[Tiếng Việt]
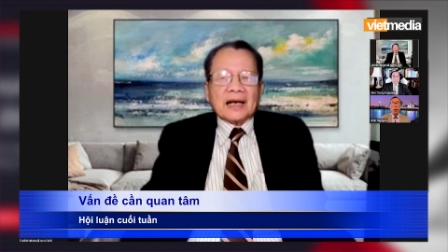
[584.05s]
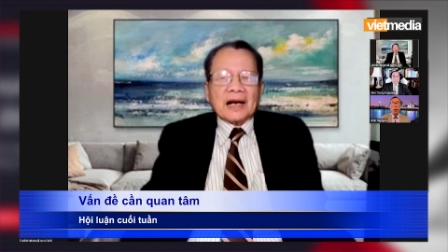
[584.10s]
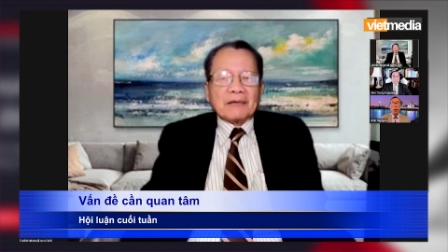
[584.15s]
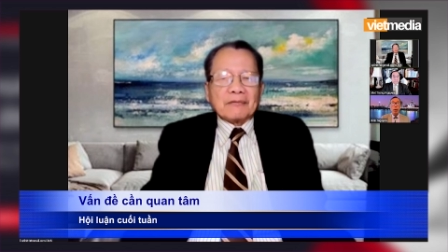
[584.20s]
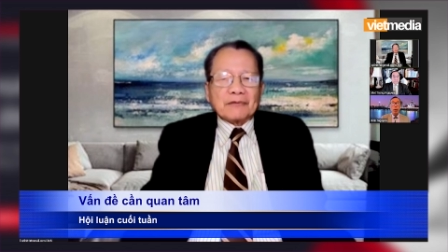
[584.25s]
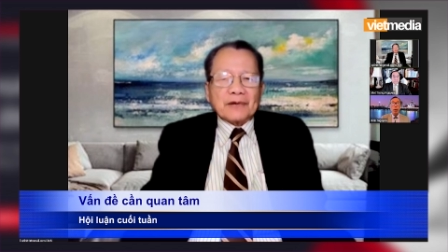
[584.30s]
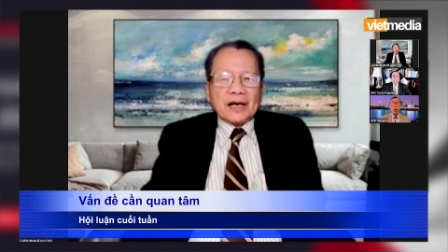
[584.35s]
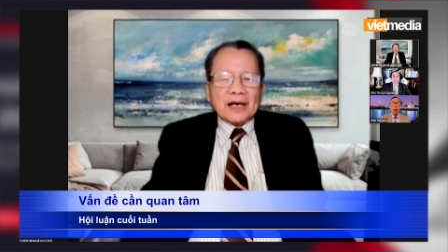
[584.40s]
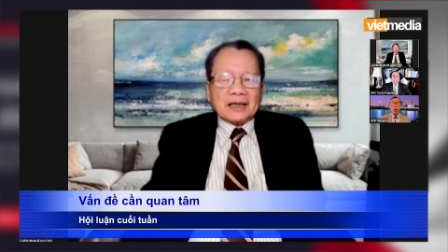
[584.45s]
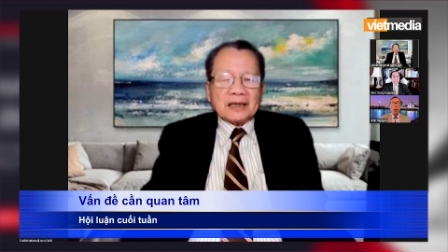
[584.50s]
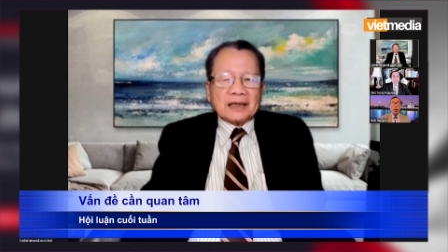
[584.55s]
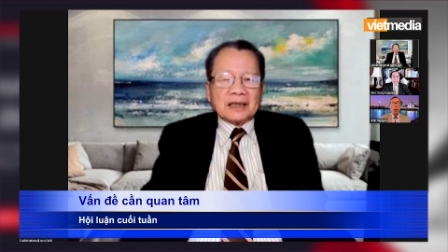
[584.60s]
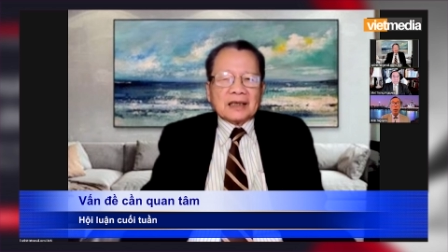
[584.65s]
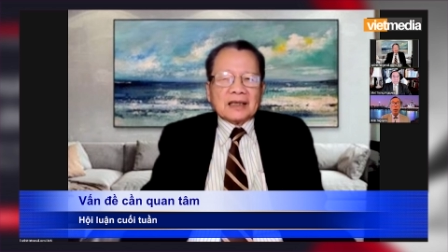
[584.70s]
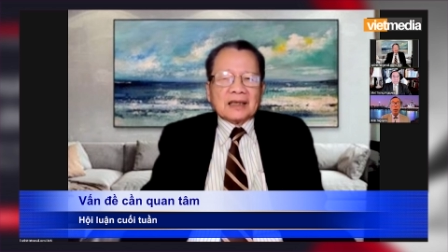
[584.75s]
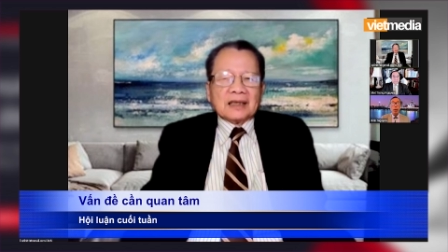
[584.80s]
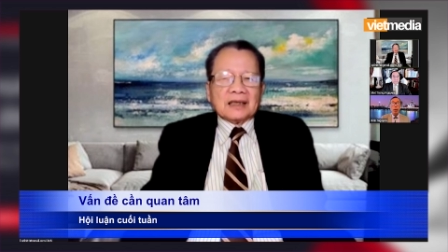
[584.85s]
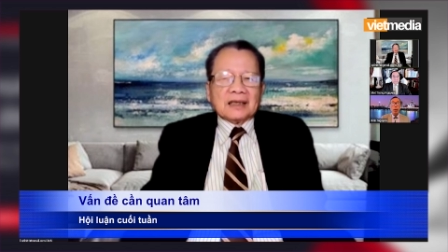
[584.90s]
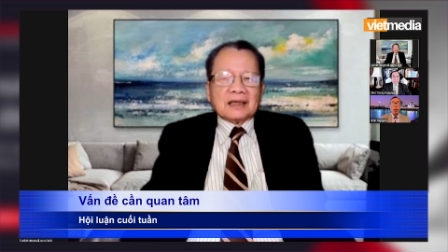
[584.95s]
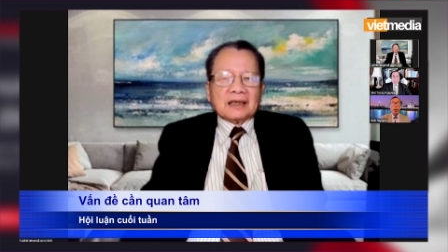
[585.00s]
làm việc
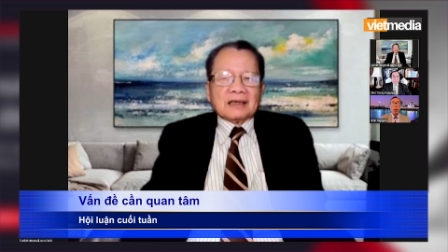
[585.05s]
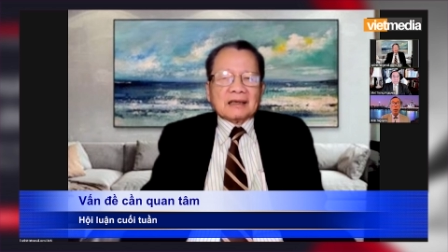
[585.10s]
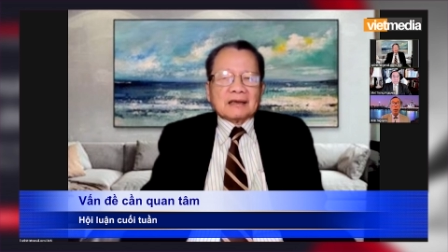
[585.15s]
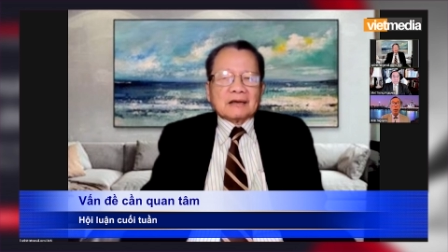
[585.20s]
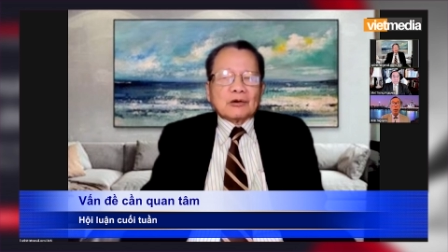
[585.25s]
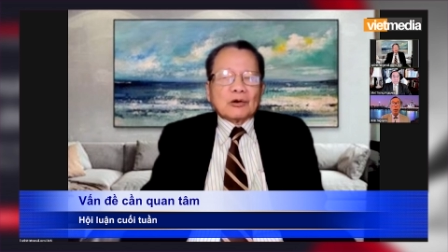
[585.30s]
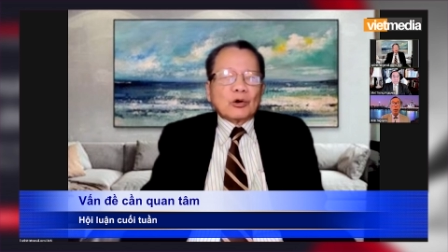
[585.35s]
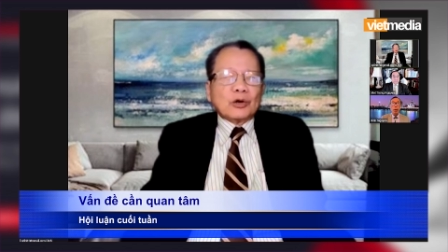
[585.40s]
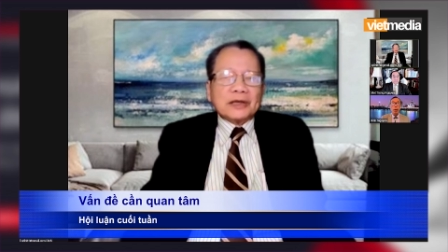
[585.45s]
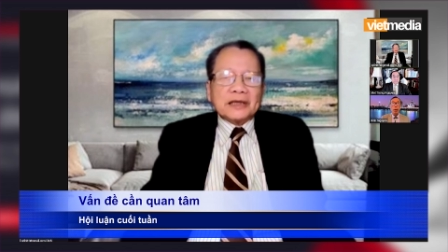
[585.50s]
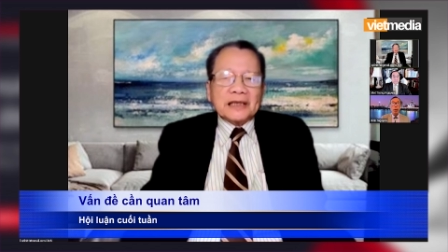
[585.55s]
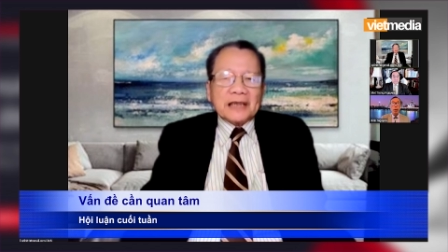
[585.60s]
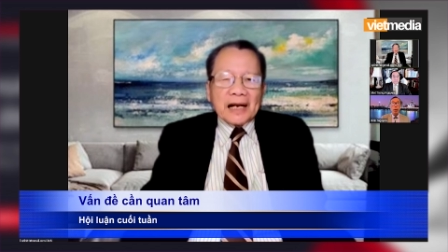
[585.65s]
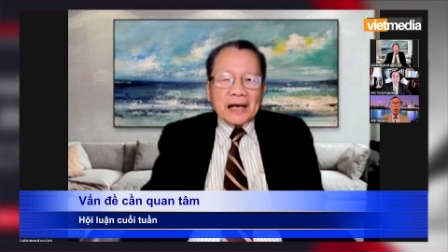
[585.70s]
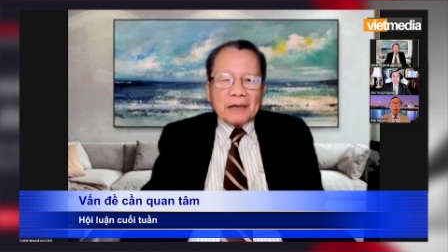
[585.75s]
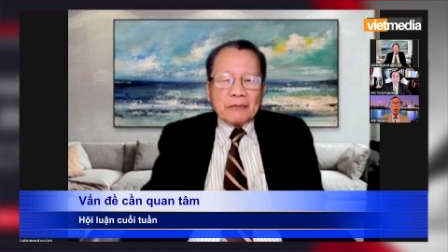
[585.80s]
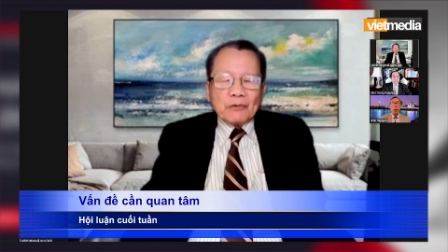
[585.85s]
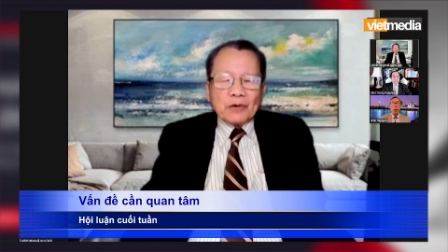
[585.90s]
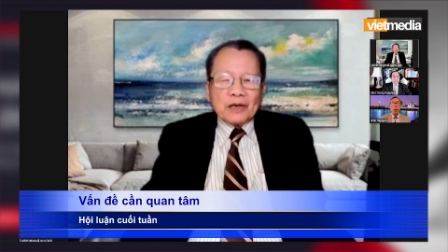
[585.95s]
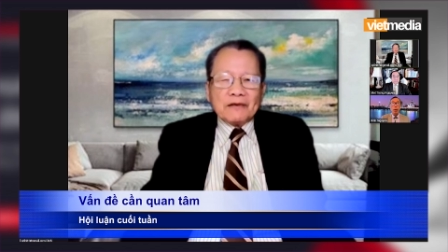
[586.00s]
tôi
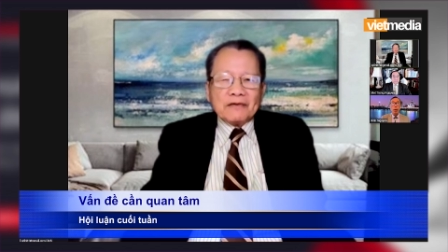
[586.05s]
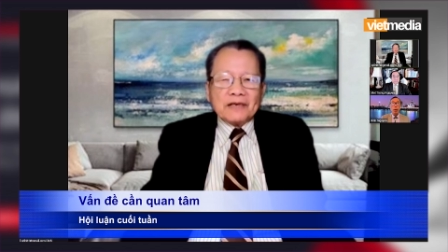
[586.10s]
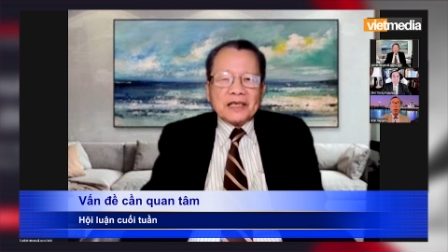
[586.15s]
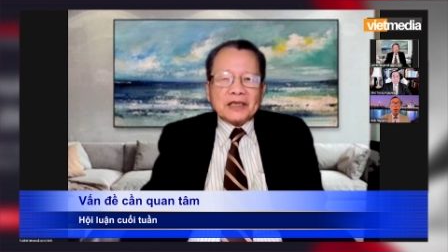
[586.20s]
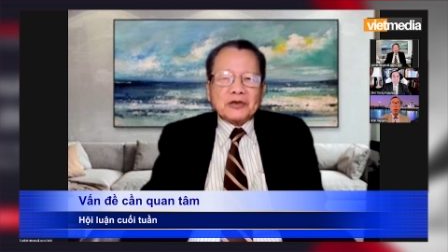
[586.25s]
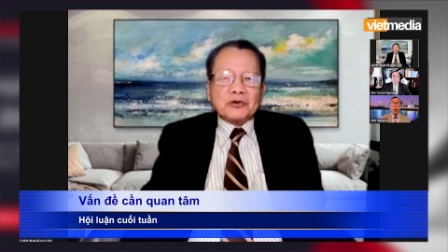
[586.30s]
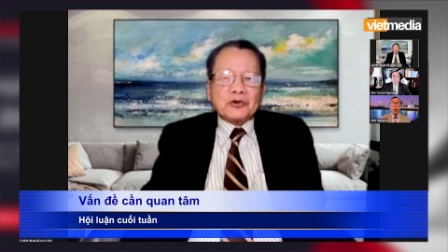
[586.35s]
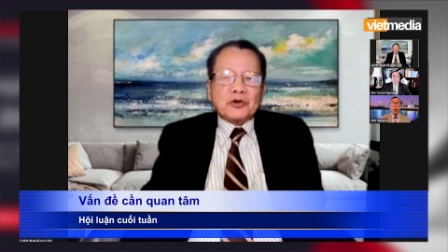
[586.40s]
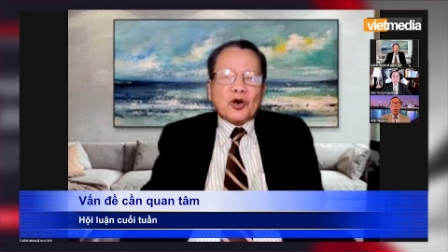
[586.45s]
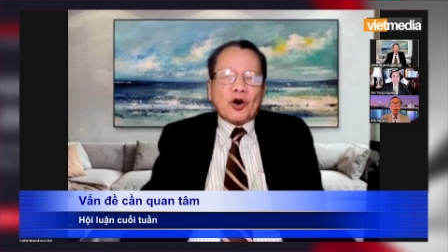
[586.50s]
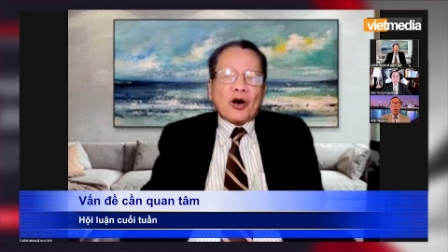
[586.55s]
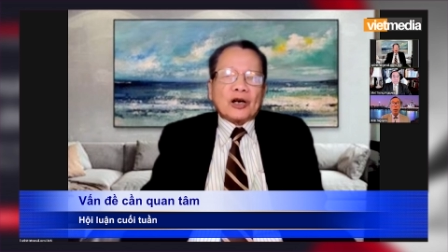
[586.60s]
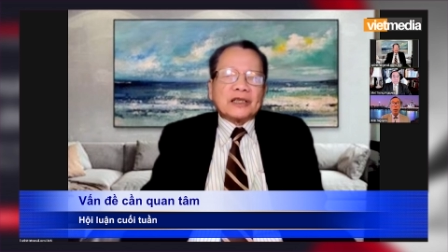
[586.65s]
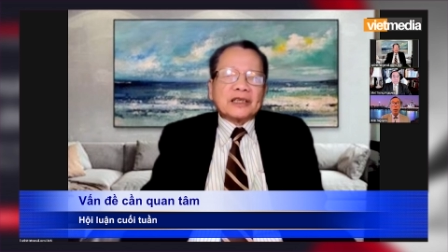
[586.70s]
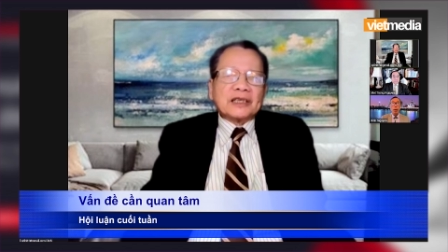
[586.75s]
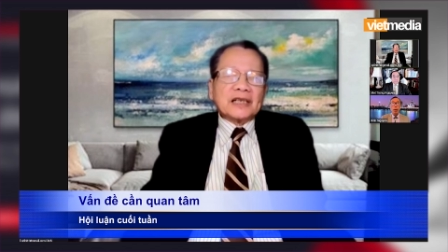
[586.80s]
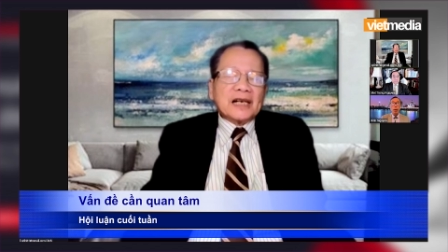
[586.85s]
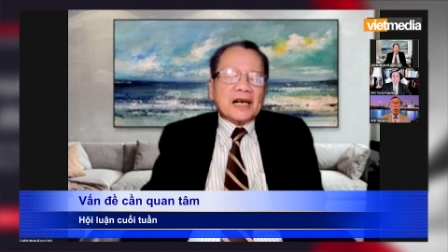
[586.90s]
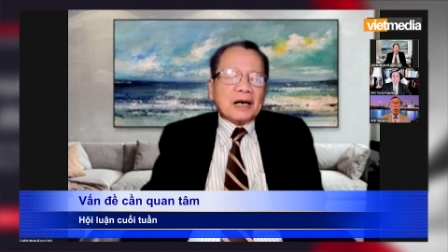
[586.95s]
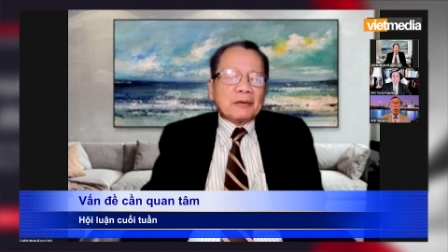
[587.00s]
chỉ lấy một cái vị
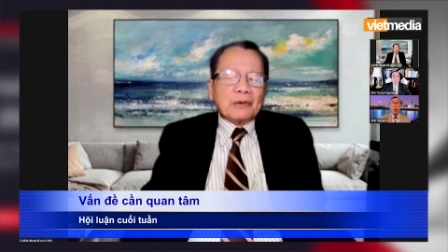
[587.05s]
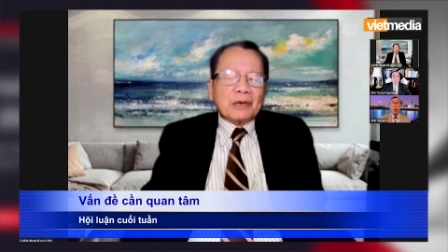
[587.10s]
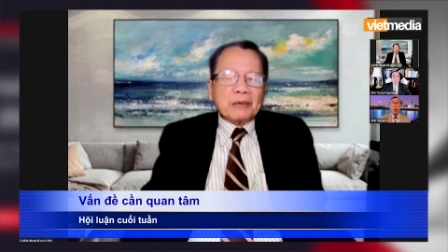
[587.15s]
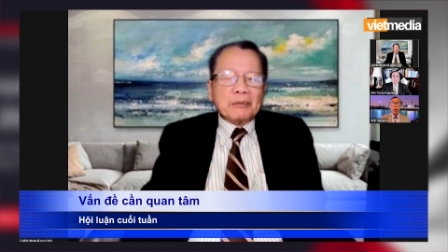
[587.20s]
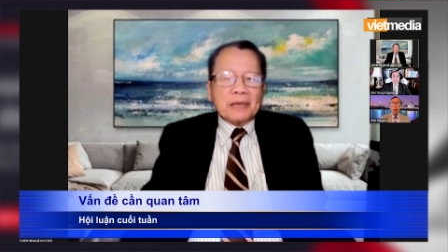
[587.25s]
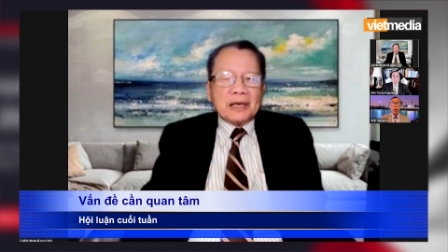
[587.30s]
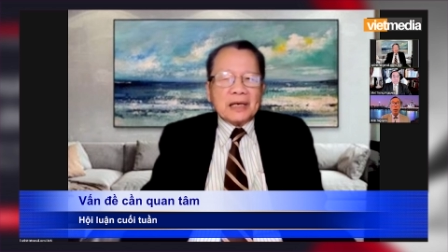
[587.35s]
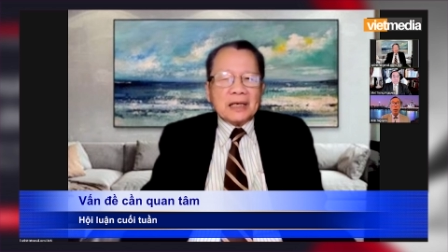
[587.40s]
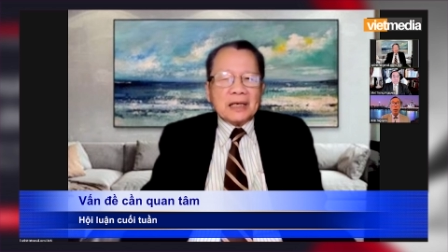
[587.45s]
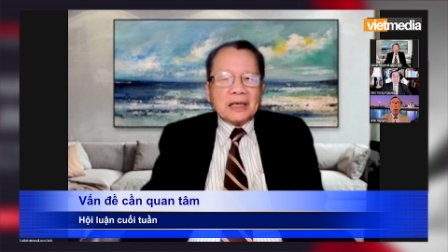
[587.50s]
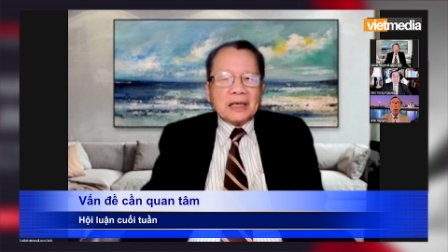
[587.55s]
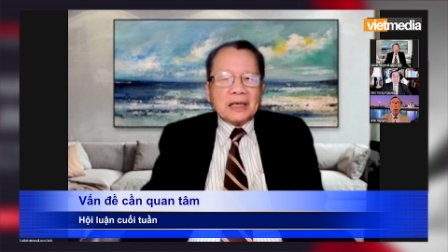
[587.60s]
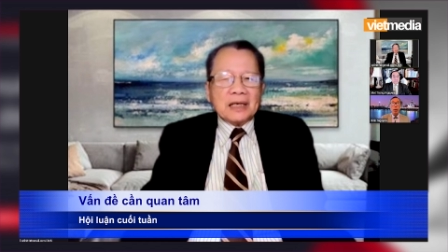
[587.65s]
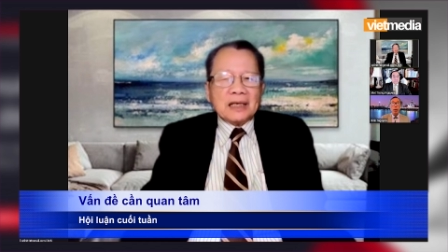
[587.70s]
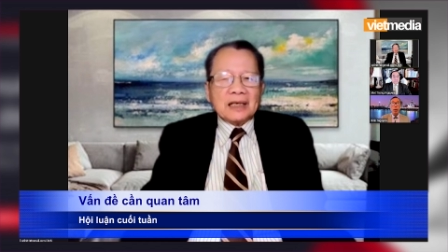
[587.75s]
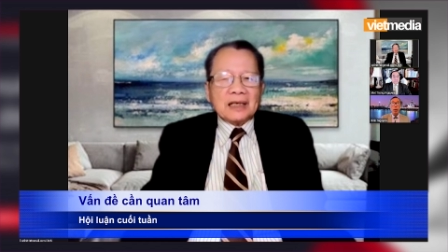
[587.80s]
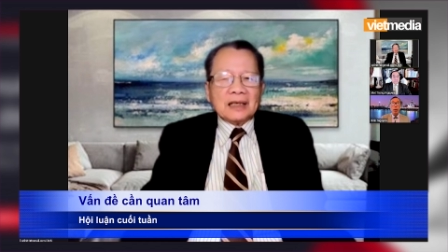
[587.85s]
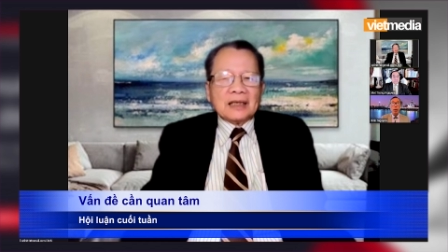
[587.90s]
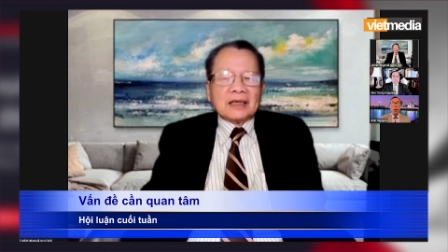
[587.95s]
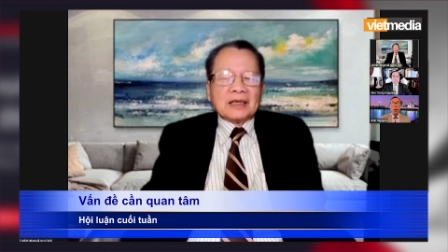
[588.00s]
nhỏ như là ở bên
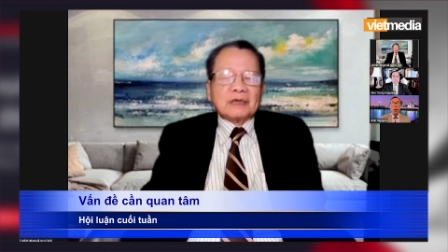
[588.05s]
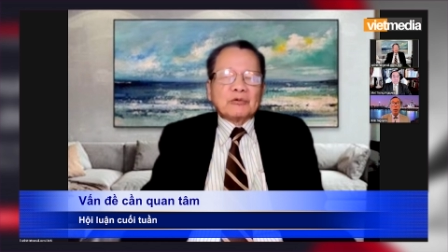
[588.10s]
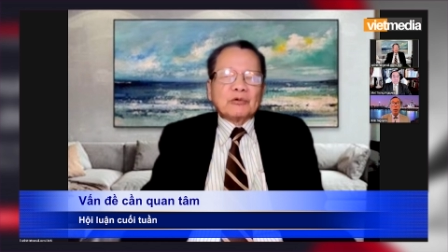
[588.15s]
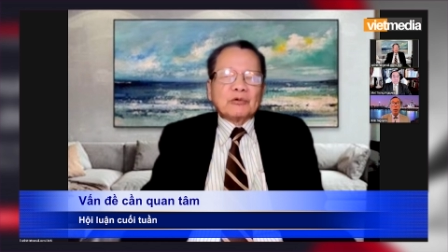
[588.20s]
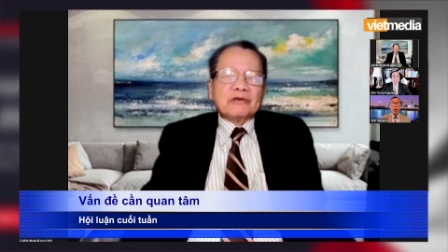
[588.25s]
mỹ đó